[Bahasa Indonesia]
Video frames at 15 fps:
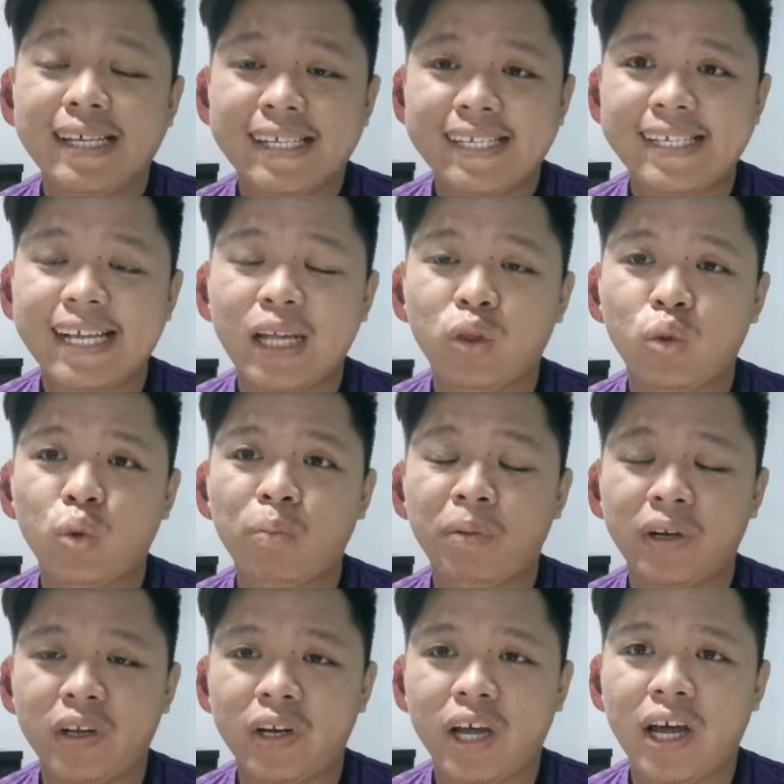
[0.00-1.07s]
satu
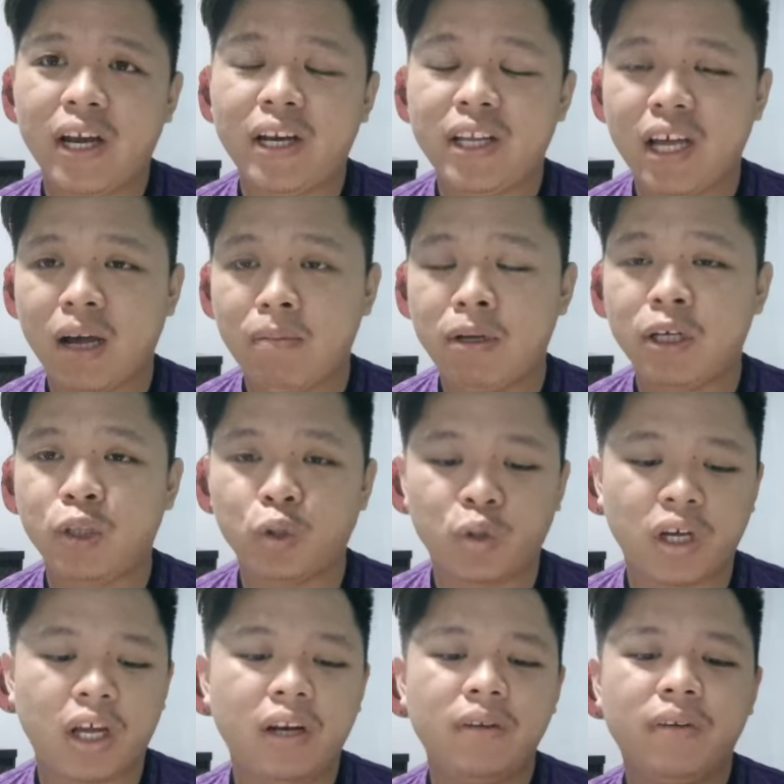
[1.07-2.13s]
pendedahan yang
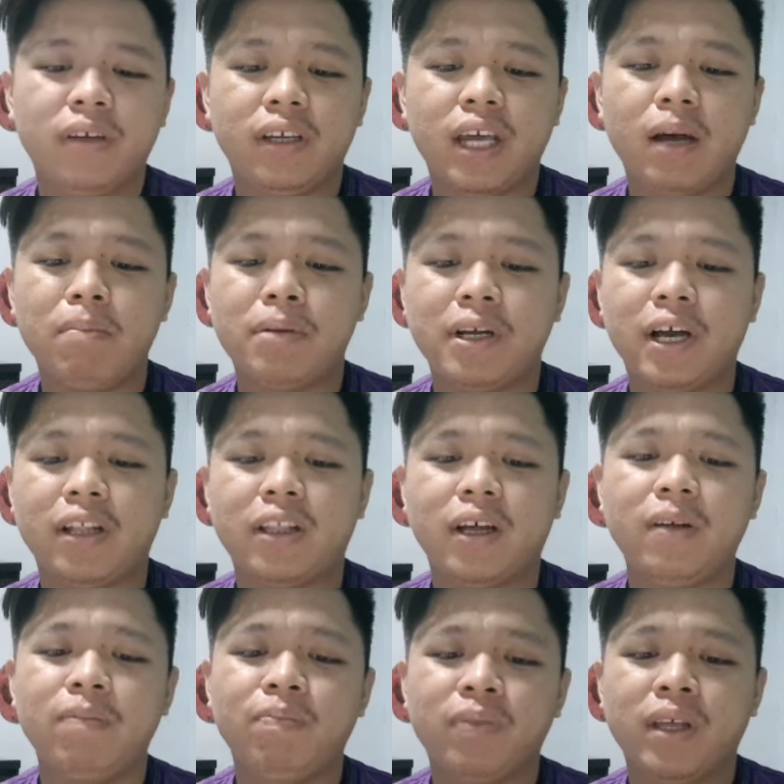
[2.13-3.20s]
mengejutkan yang
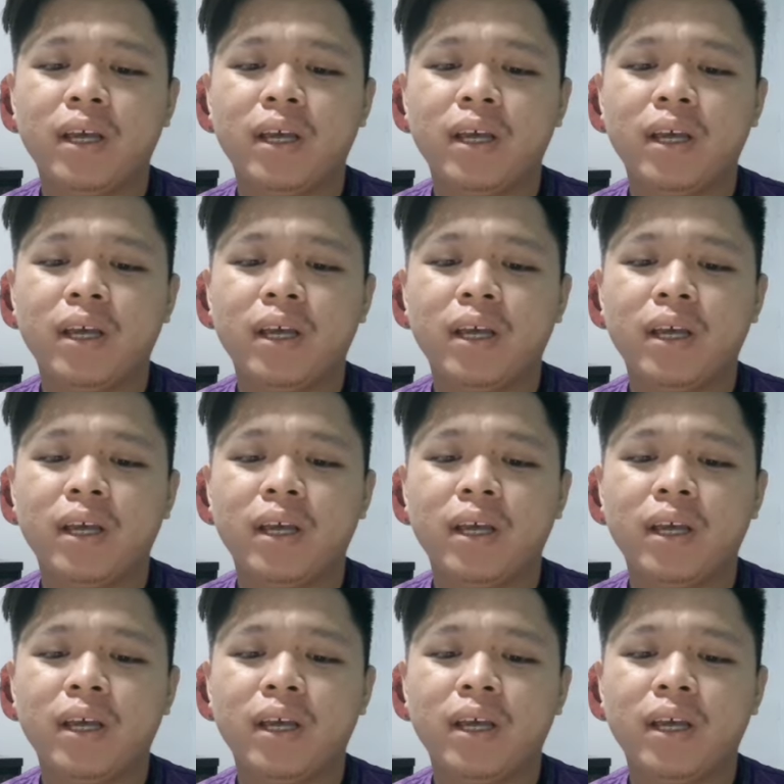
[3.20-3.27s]
berkata,